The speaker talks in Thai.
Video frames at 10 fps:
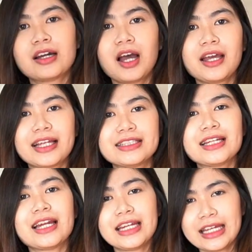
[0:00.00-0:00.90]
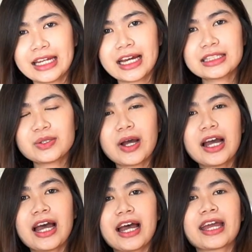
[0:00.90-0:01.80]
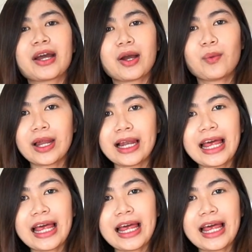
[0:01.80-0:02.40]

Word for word: ก็แกเจตอันนี้นะคะก็จะวางขายวัน